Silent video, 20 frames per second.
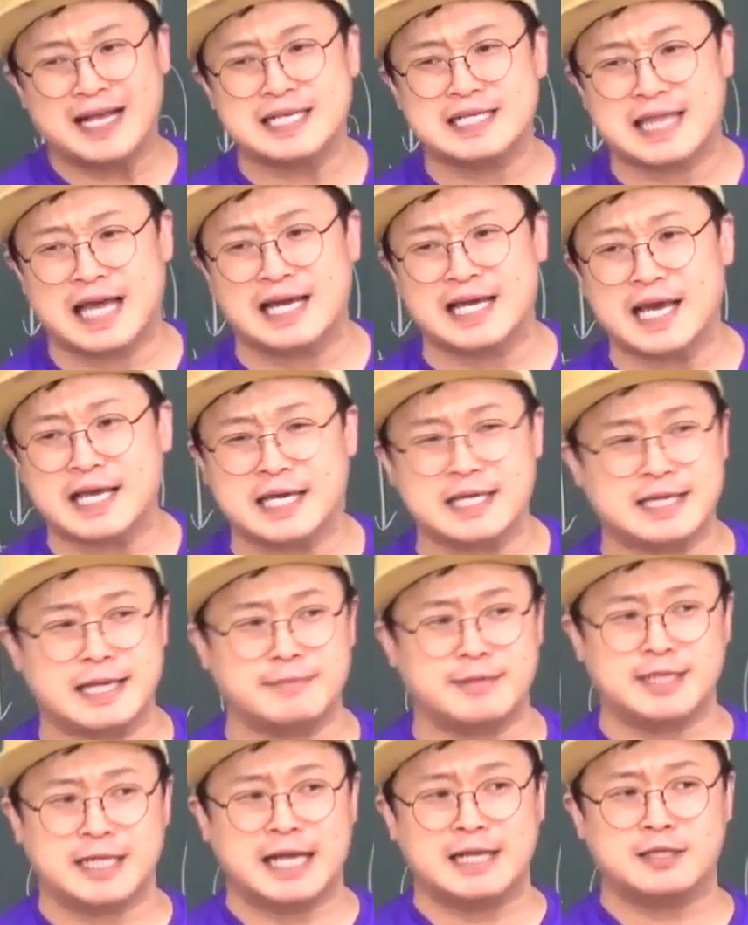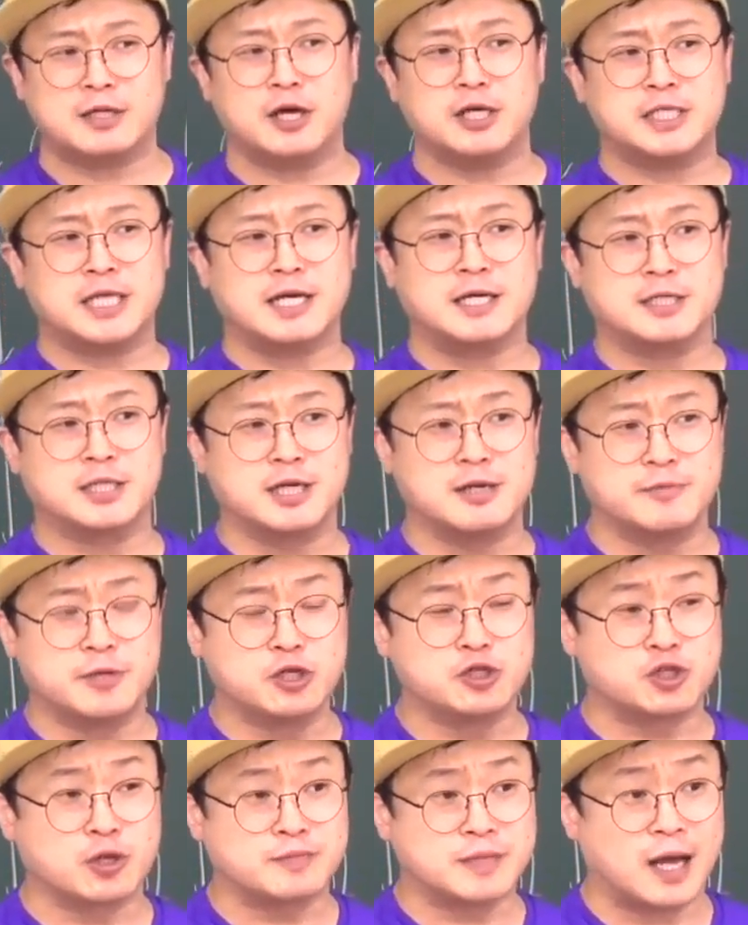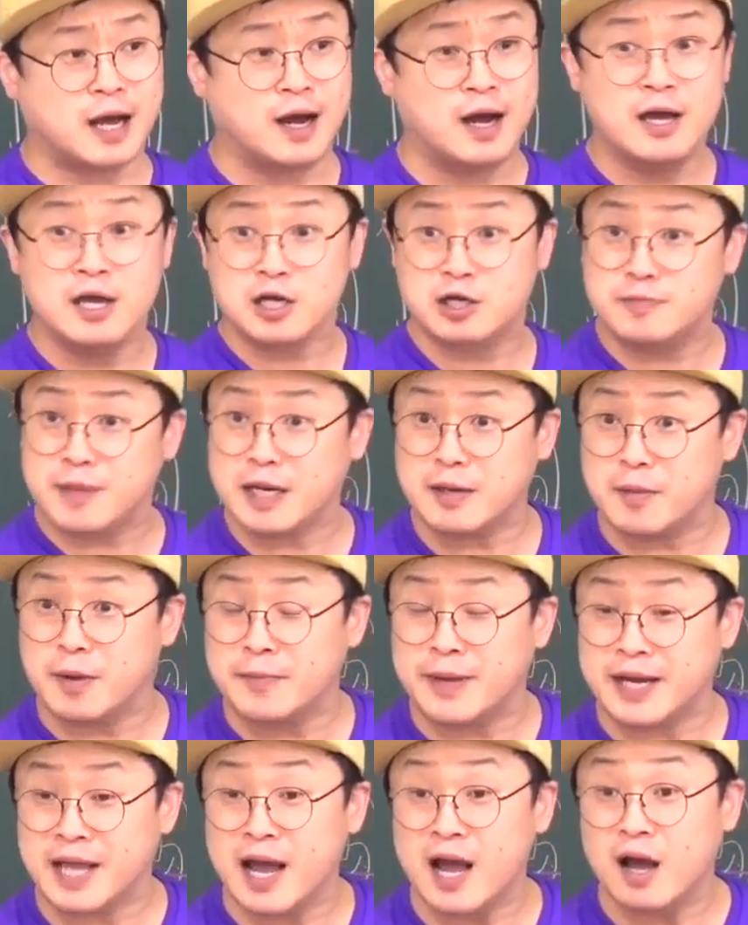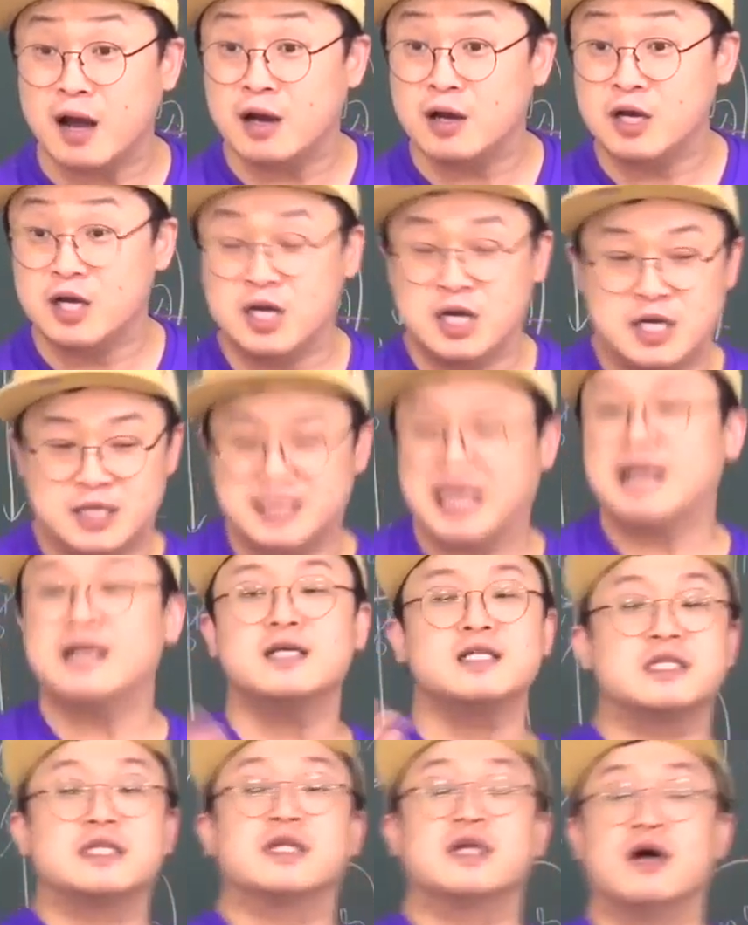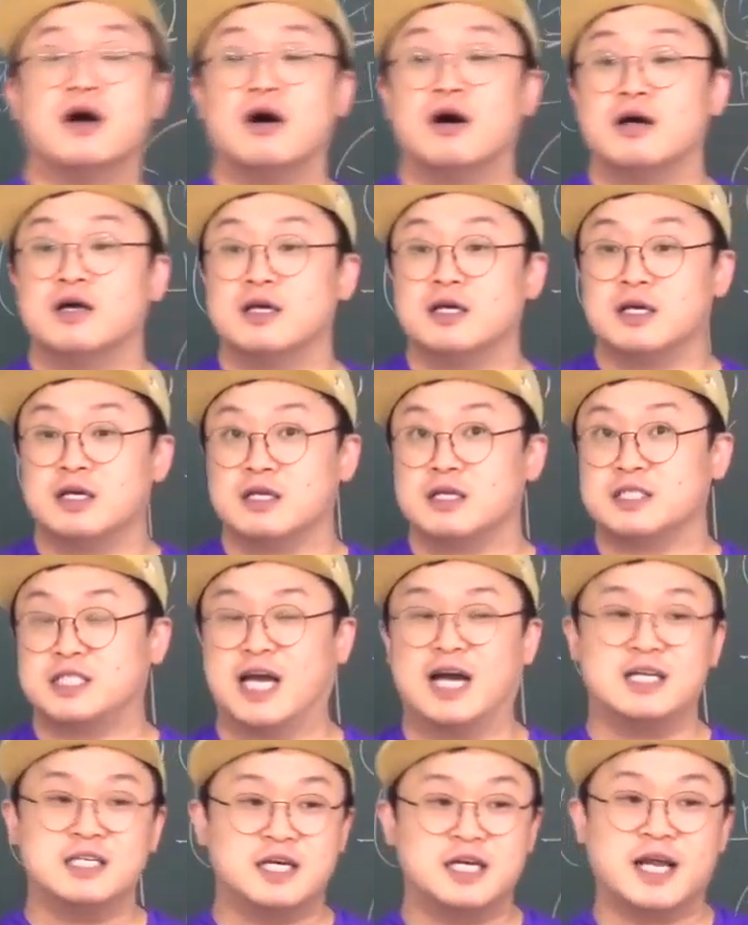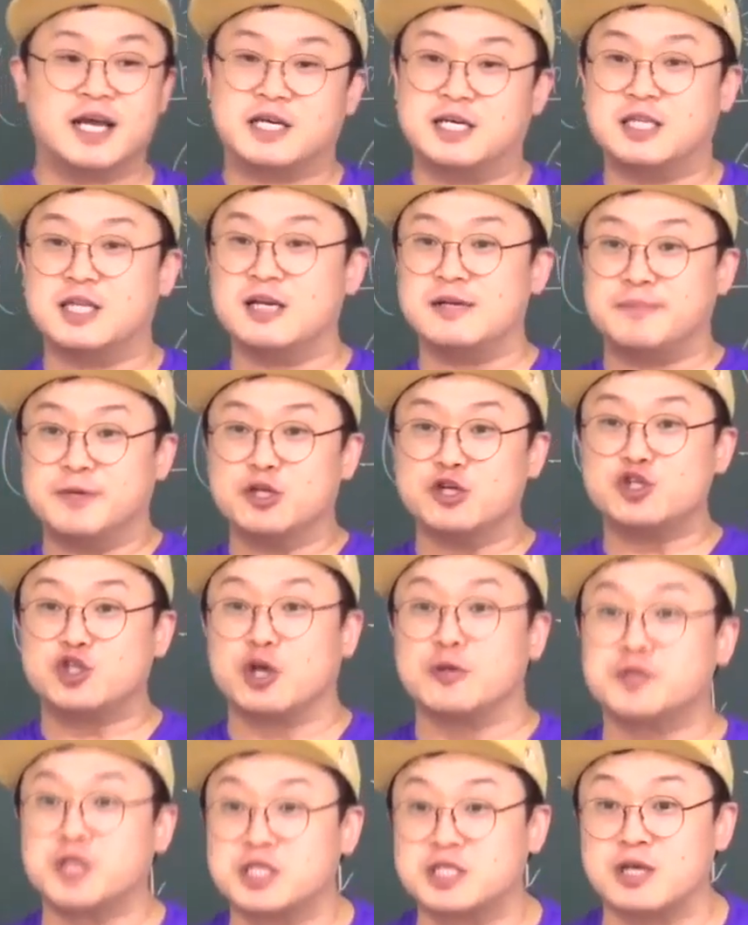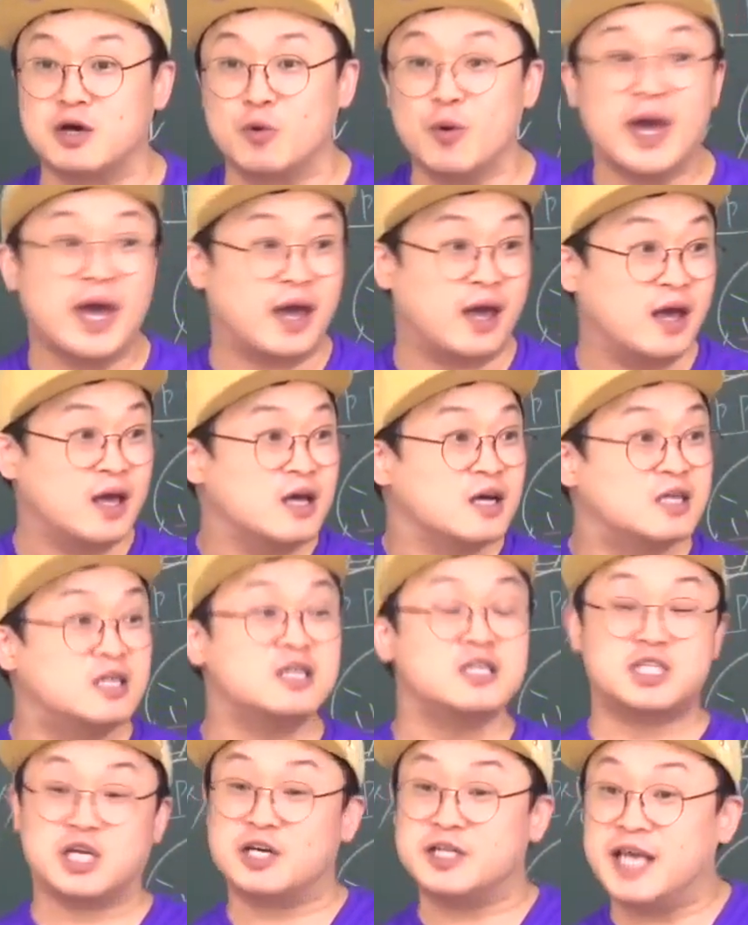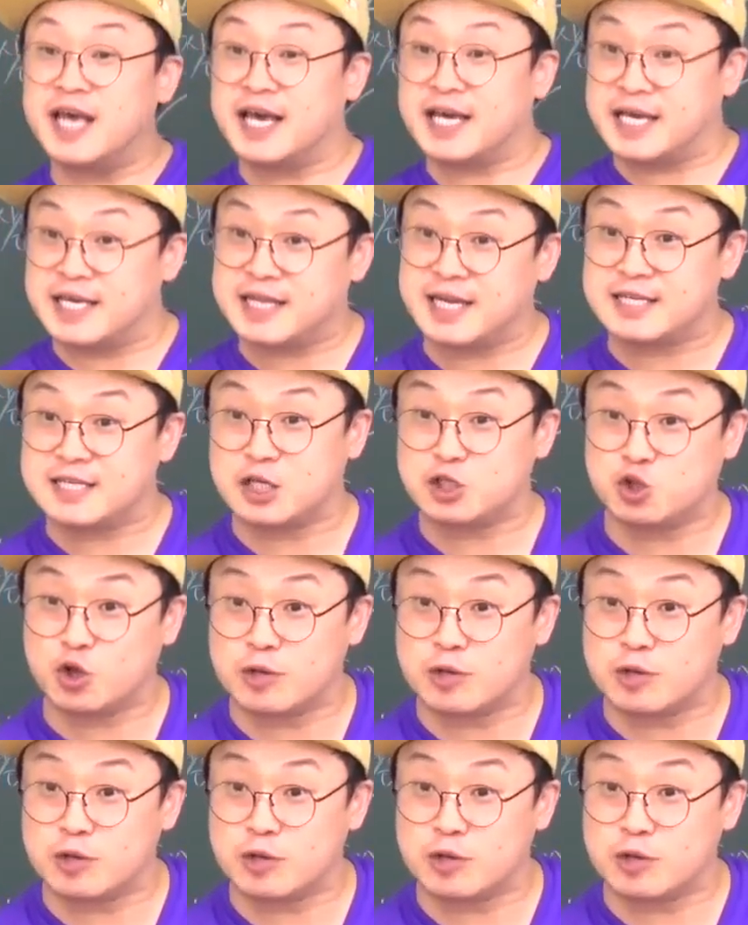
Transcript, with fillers: 많이 당했기 때문에 난 더 이상 그들을 믿을 수 없다. 그 말은 뭔 말이야? 나는 작년에 그들을 믿을 수 없었어. 왜? 그 전에 걔들한테